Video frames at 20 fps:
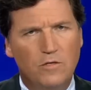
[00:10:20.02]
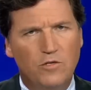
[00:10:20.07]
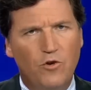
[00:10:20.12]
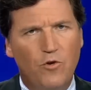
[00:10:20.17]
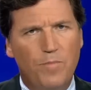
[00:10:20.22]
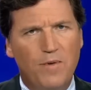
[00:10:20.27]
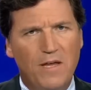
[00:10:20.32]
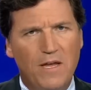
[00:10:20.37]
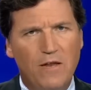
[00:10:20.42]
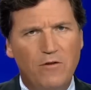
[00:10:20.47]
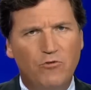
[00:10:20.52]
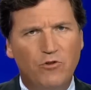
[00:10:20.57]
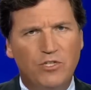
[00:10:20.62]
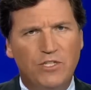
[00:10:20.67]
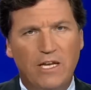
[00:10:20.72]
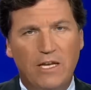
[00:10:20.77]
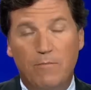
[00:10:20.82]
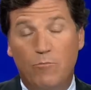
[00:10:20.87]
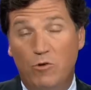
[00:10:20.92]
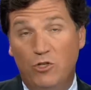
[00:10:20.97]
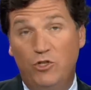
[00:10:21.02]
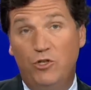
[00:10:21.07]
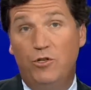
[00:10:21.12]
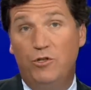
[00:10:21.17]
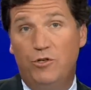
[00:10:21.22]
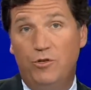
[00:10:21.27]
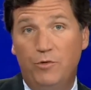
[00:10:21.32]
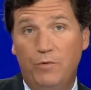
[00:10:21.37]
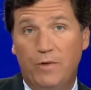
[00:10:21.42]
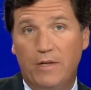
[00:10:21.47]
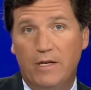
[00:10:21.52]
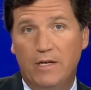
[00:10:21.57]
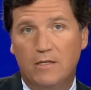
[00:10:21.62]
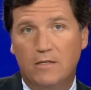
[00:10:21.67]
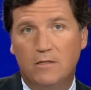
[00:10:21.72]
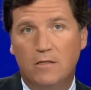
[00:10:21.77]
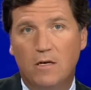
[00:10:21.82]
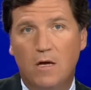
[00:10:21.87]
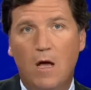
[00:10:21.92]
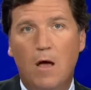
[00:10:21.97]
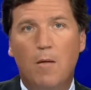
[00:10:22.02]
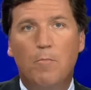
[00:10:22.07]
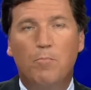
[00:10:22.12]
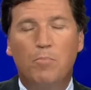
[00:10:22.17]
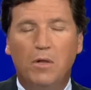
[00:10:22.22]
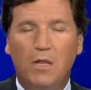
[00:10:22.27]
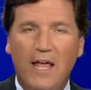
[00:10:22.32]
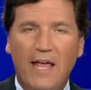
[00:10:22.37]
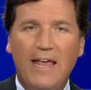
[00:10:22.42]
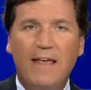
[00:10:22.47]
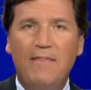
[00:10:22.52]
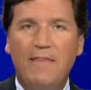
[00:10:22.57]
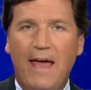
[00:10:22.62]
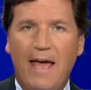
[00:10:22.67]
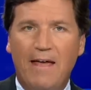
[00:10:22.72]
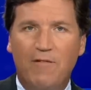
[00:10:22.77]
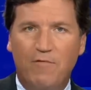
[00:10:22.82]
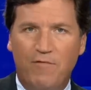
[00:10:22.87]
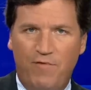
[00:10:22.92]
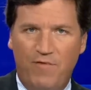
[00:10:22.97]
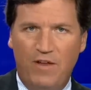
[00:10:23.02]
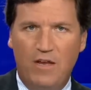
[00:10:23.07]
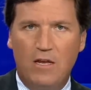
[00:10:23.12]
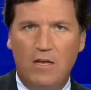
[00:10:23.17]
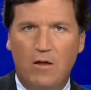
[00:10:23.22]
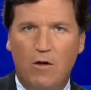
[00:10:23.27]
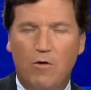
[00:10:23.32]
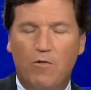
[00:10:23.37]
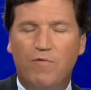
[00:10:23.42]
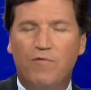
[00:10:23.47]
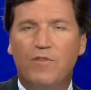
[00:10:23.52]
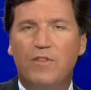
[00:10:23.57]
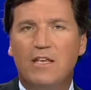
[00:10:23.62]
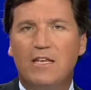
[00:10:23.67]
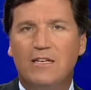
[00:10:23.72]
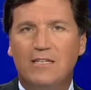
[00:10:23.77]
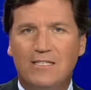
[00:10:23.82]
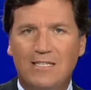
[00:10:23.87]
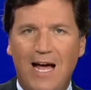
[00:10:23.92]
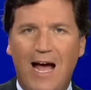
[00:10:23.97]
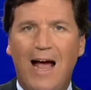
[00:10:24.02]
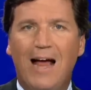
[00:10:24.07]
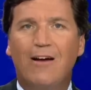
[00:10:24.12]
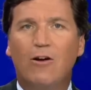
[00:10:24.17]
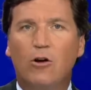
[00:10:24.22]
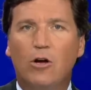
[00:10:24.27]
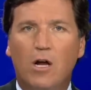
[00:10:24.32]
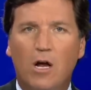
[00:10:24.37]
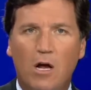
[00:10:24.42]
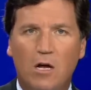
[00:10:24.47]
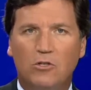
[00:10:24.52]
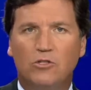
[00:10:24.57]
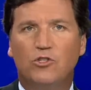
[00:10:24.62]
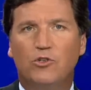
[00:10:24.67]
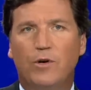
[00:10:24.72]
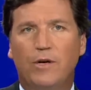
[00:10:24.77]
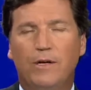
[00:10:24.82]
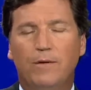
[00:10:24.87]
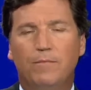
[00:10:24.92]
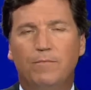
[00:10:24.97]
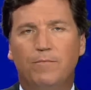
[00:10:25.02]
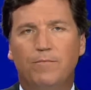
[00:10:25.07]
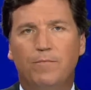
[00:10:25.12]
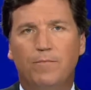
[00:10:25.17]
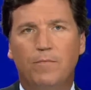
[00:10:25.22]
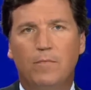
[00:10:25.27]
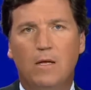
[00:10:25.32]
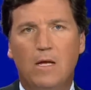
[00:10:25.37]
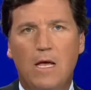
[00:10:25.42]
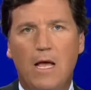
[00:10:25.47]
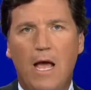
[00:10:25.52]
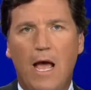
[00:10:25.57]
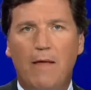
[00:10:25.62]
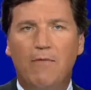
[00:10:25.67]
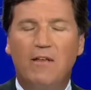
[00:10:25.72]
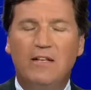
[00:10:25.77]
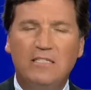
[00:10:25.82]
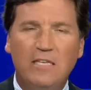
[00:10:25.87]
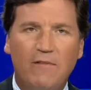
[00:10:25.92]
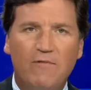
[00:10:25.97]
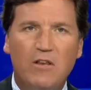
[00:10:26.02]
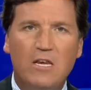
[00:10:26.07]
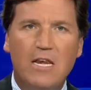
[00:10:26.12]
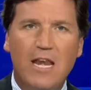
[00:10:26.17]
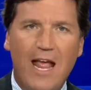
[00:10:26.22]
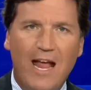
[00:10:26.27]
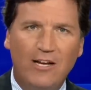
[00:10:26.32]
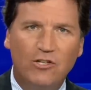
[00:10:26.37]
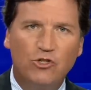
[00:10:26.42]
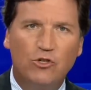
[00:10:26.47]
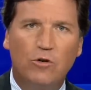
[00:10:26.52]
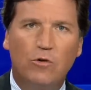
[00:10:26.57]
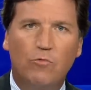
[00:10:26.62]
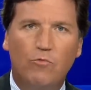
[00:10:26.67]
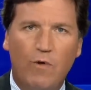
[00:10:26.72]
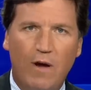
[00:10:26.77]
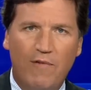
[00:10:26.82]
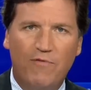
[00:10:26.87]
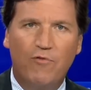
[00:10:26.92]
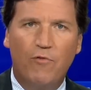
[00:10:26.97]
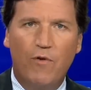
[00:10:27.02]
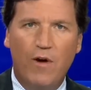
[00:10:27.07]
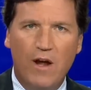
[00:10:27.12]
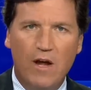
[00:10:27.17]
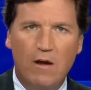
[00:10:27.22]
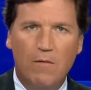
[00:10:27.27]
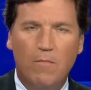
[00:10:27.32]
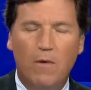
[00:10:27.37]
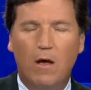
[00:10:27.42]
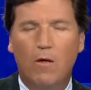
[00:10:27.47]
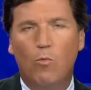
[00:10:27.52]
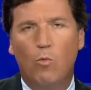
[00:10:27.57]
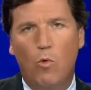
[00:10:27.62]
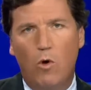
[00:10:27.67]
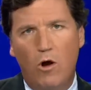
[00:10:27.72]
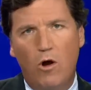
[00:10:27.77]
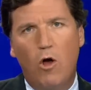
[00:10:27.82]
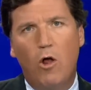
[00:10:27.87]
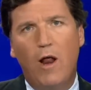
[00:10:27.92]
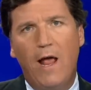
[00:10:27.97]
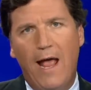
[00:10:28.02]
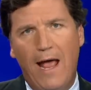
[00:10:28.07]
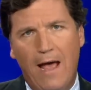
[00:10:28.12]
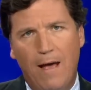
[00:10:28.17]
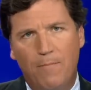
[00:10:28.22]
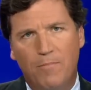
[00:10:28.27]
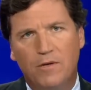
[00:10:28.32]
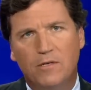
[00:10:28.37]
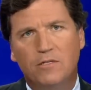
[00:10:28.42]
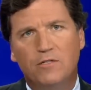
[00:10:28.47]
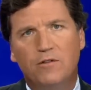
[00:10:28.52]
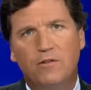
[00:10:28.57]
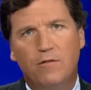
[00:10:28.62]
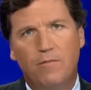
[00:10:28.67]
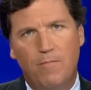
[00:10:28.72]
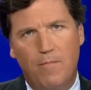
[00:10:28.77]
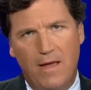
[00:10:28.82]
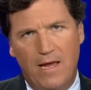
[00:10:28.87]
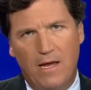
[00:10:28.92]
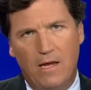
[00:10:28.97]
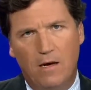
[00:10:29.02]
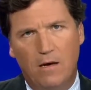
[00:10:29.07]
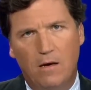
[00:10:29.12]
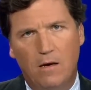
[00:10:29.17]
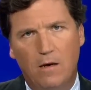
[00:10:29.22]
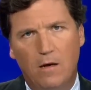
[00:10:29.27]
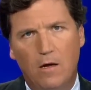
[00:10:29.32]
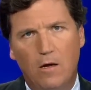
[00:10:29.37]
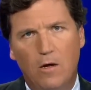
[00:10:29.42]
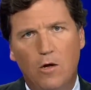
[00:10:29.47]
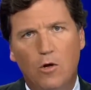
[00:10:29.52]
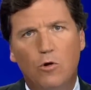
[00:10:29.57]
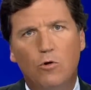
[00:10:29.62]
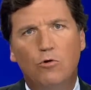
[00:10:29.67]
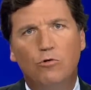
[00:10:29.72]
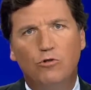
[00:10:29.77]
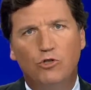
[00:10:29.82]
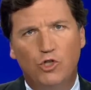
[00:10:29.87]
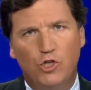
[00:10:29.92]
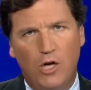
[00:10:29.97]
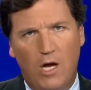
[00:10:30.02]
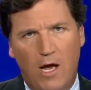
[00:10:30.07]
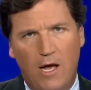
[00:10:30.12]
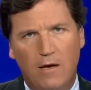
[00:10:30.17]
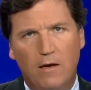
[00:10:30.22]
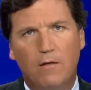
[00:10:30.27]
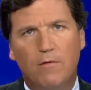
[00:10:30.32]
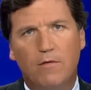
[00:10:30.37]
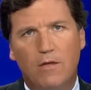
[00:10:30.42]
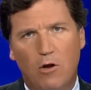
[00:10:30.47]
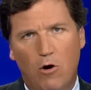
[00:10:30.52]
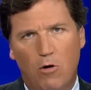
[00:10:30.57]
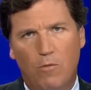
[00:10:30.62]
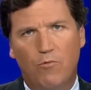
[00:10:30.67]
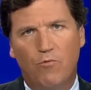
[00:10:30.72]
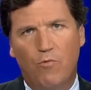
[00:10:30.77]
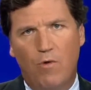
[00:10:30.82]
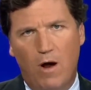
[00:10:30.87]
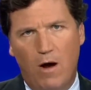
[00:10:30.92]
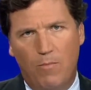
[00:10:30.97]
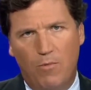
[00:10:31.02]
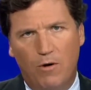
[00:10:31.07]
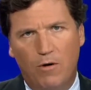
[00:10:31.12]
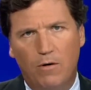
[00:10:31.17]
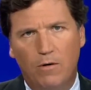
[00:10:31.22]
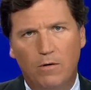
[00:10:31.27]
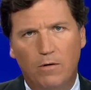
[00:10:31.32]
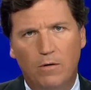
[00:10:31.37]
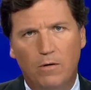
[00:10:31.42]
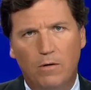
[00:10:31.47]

Итак, было бы интересно, и мы должны это сделать, показать это видео на всю страну. И давайте проведем референдум о том, что делать с человеком, застрелившим вооруженного грабителя.